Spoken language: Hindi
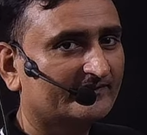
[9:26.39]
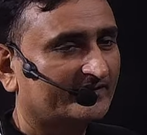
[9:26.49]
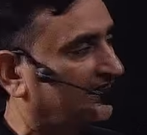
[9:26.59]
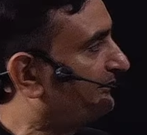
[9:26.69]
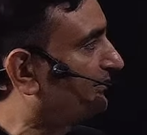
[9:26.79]

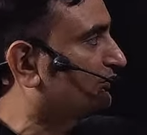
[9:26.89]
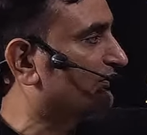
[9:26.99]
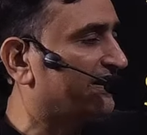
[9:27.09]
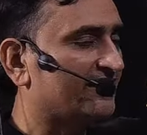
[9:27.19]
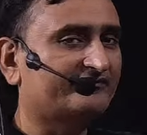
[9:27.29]
केवल टू
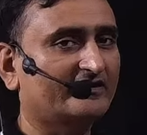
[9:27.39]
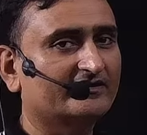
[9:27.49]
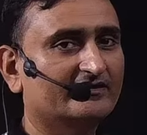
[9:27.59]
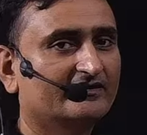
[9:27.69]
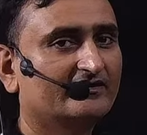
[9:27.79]
लेना चाहिए
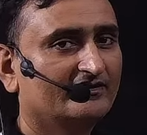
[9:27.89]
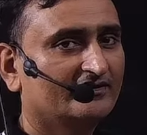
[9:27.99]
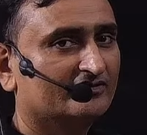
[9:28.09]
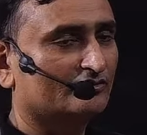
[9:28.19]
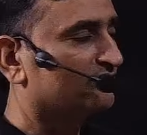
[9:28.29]

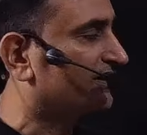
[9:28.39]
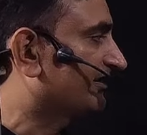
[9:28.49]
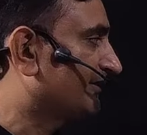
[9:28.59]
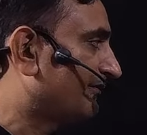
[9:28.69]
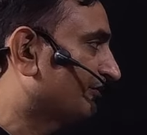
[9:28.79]
तो उनका
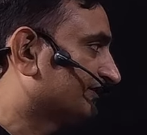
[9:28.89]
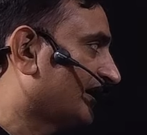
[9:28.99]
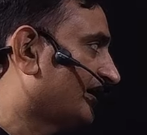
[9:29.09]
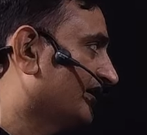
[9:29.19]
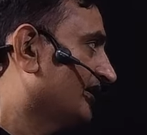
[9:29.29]
जवाब होता
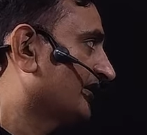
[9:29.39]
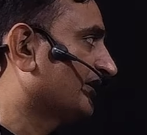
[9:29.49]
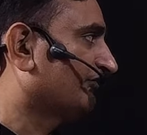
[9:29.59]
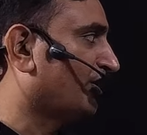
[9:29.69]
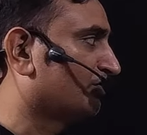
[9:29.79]
है कि
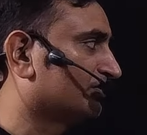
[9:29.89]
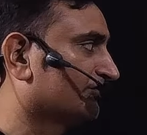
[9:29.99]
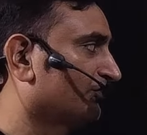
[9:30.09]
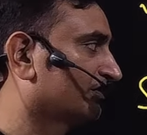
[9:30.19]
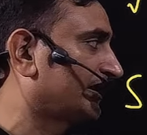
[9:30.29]
स्क्वायर रूट ऑफ
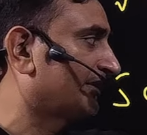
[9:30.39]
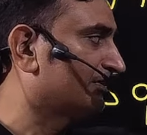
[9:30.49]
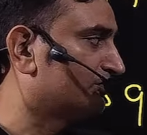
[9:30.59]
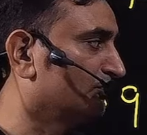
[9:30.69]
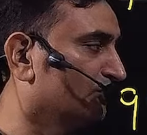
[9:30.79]
फोर केवल
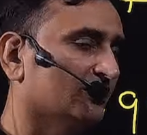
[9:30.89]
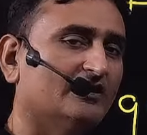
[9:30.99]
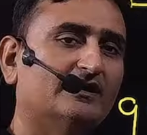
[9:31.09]
टू होगा